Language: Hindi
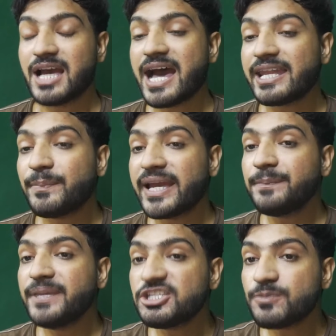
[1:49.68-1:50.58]
अरे भाई
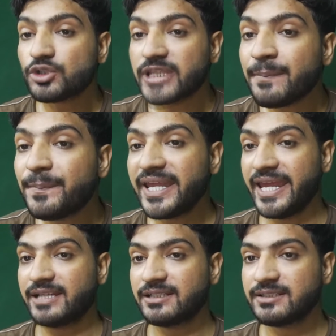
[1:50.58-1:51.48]
बीच में होता है
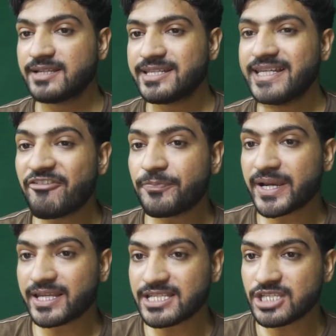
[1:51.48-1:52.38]
ब्रेक लेफ्ट
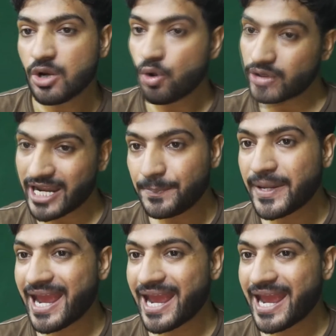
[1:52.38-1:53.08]
पे क्लच और राइट पे